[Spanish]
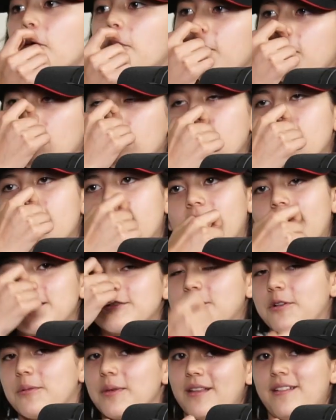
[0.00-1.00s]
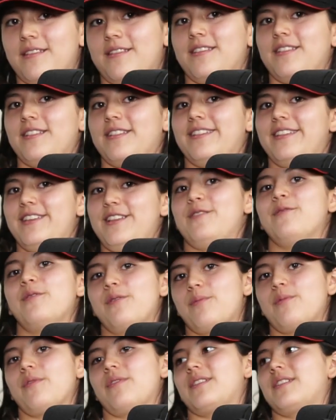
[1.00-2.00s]
ponerme el casco bien y luego
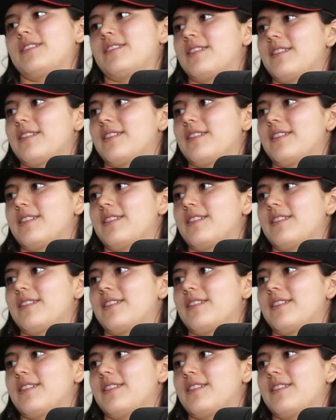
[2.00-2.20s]
lo